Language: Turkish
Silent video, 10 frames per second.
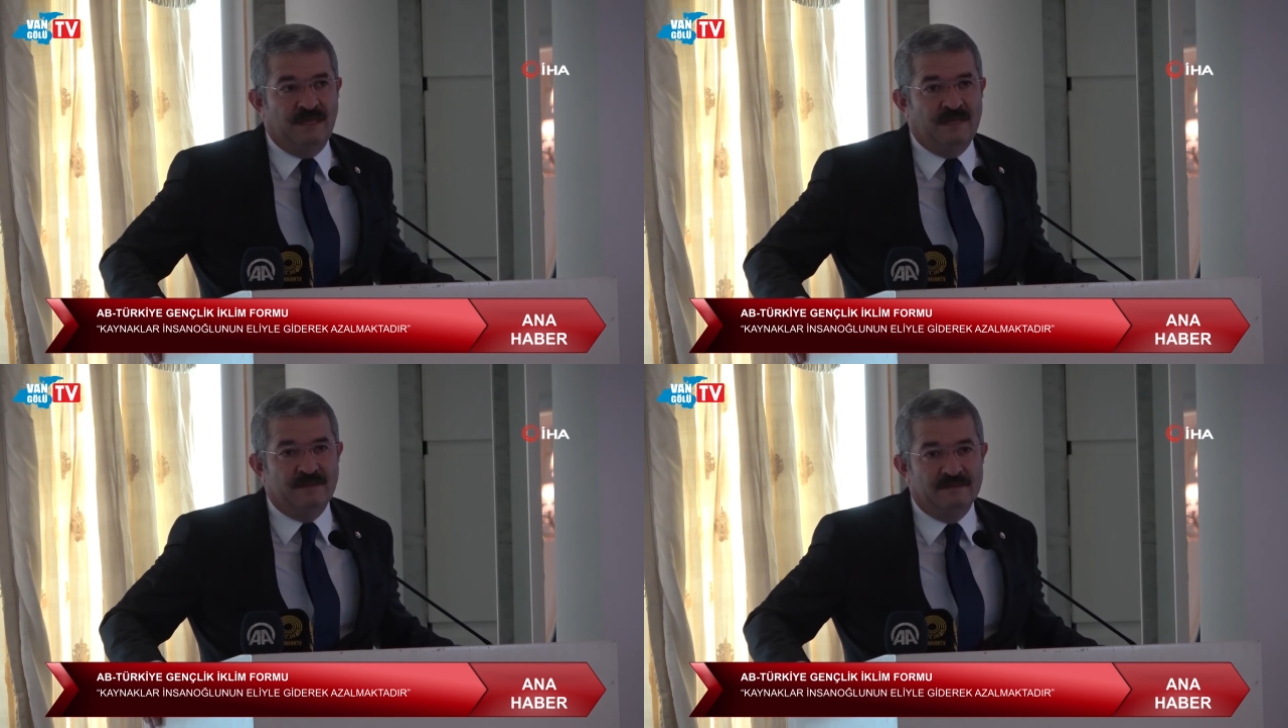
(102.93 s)

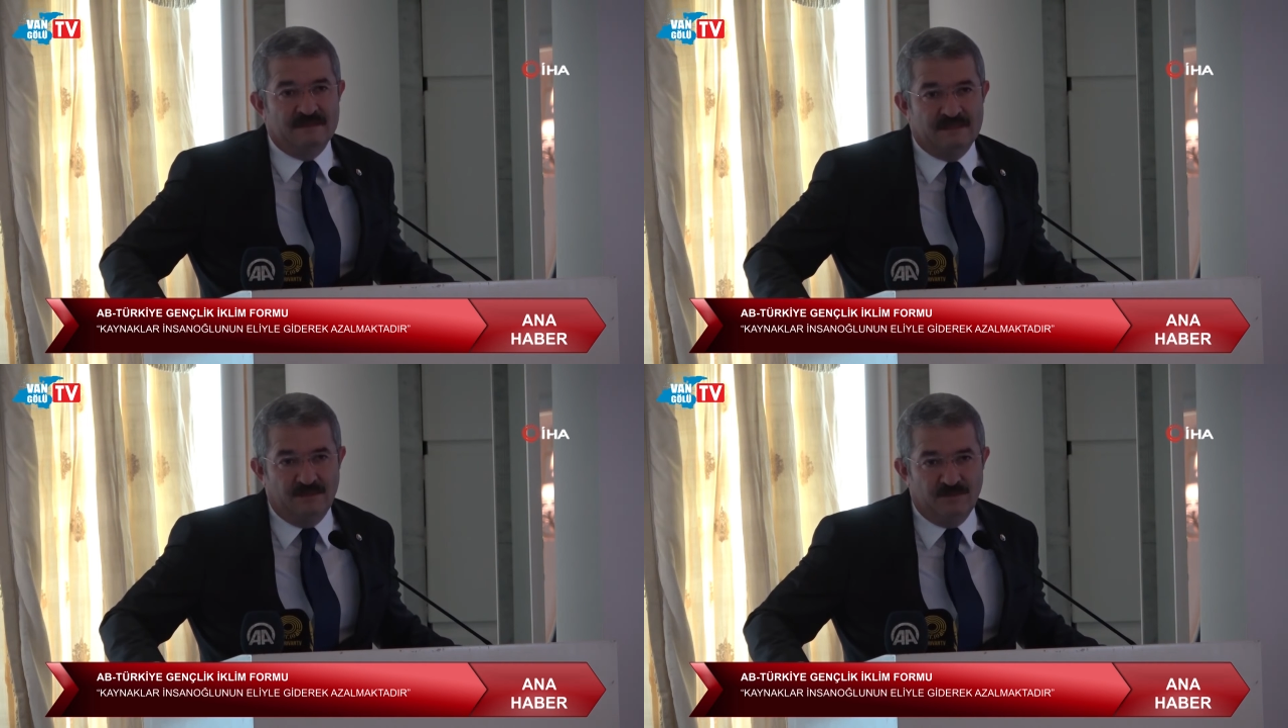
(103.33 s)
Yani
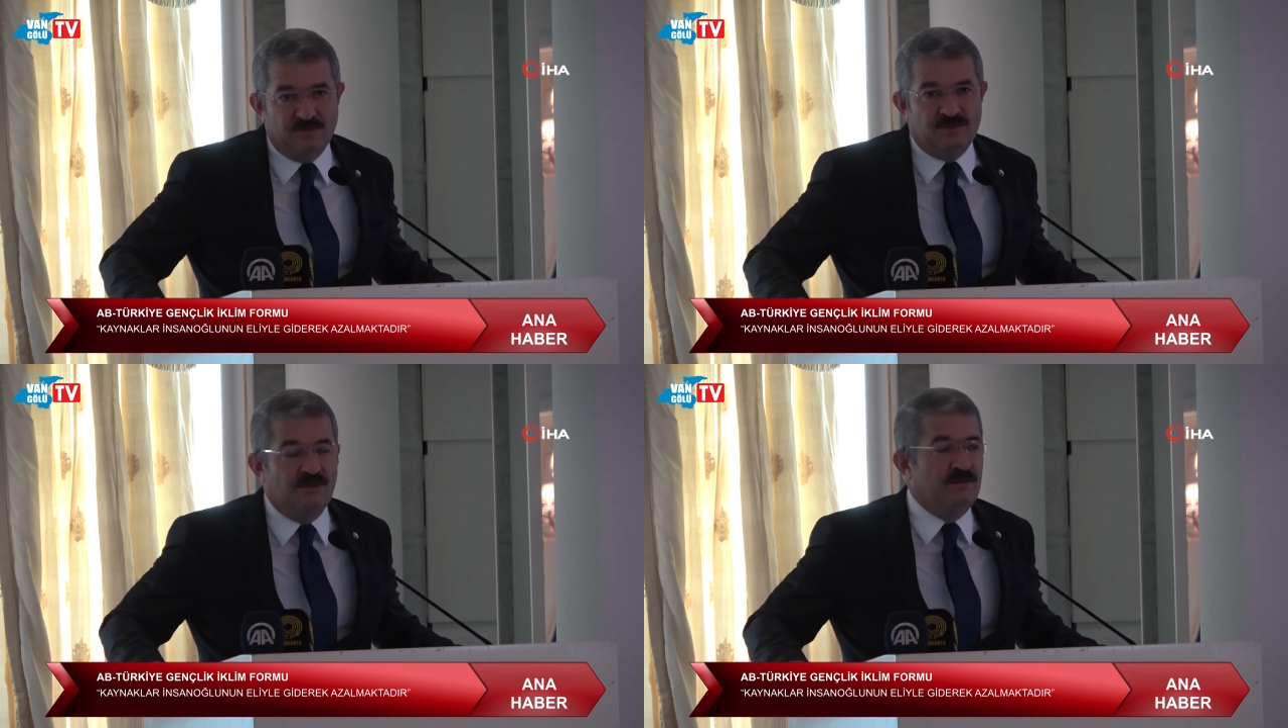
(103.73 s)

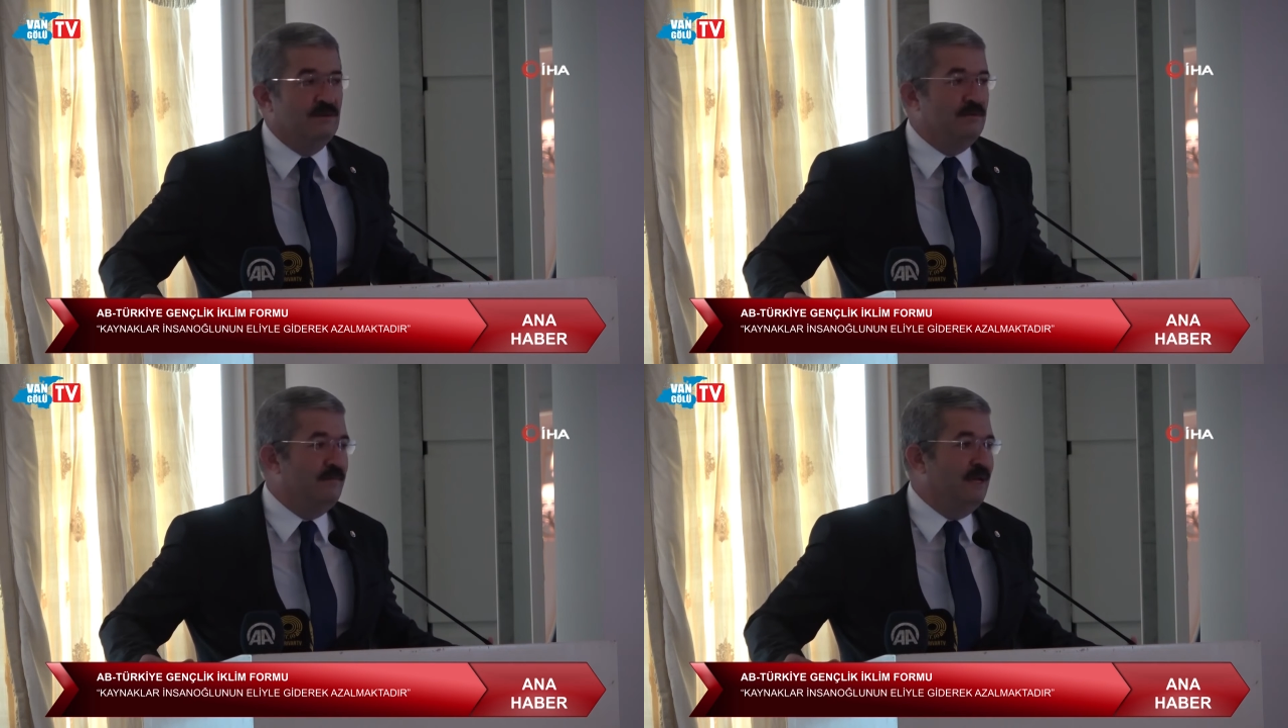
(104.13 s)
samimi
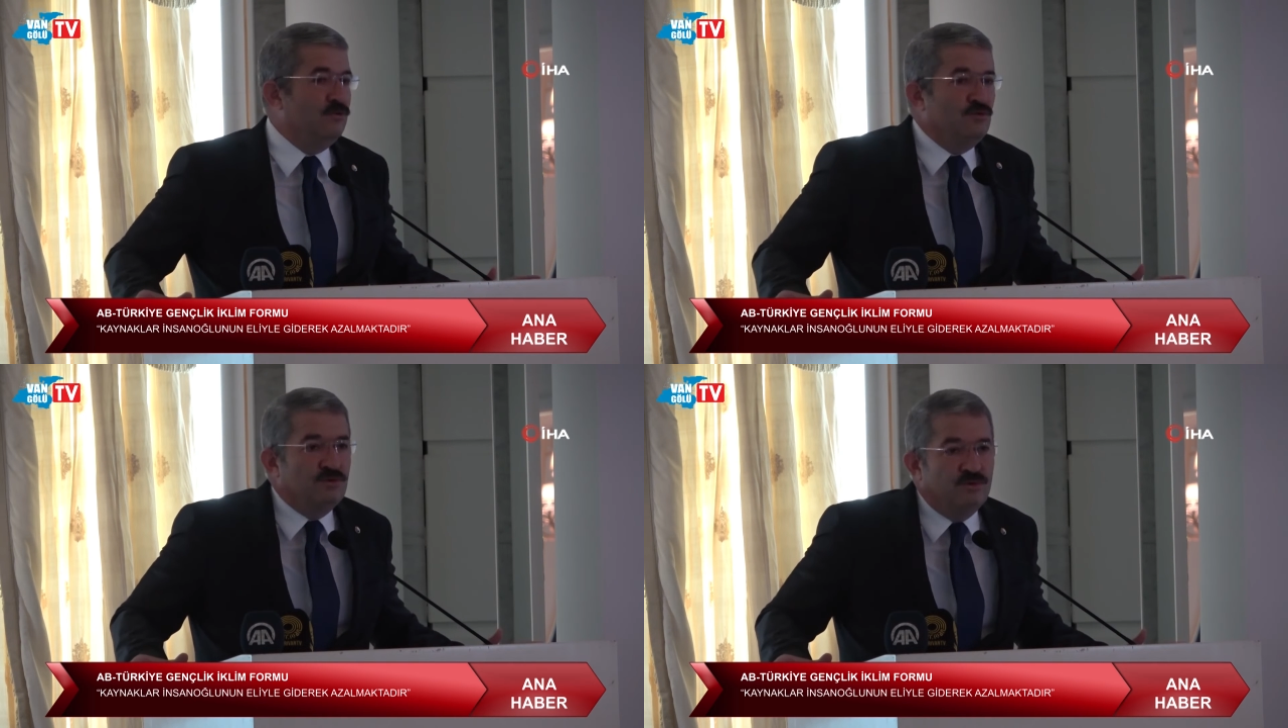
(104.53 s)
söylüyorum. Ben
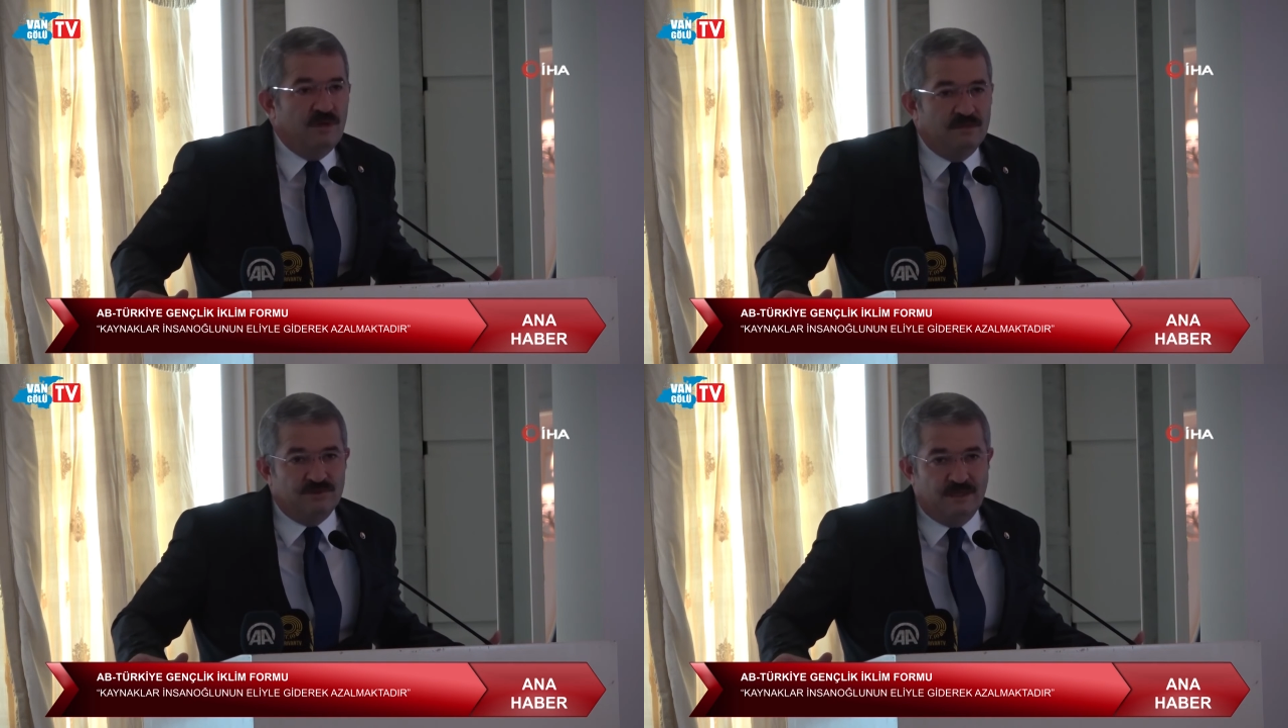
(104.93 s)
o
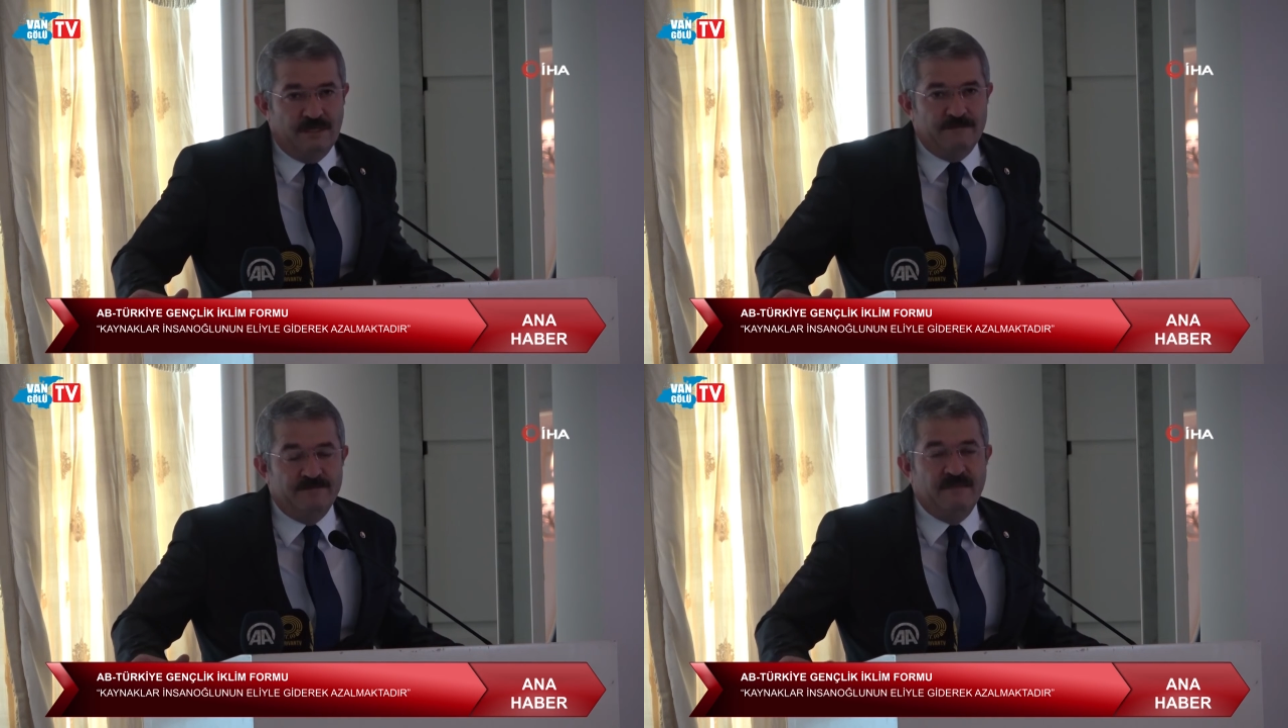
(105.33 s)
duyguyla buradayım.